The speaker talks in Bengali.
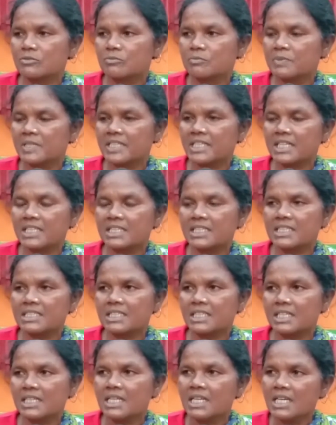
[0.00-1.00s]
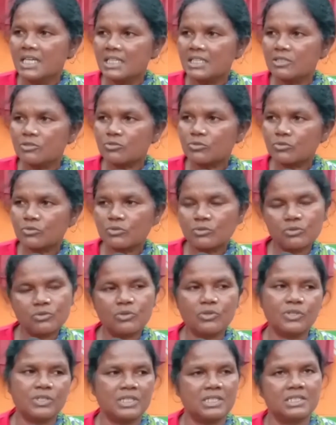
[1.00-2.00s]
মেয়েটাকে দেখতে কিন্তু
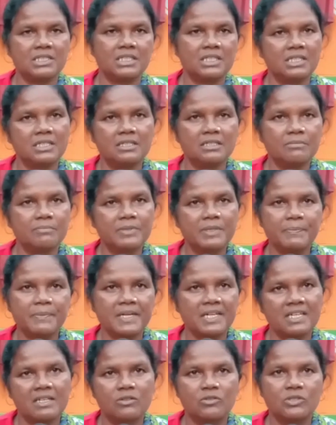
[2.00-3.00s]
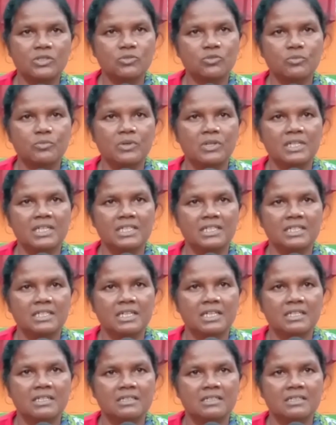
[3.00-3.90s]
কই সে ব্যাপারে কিছু বললেন না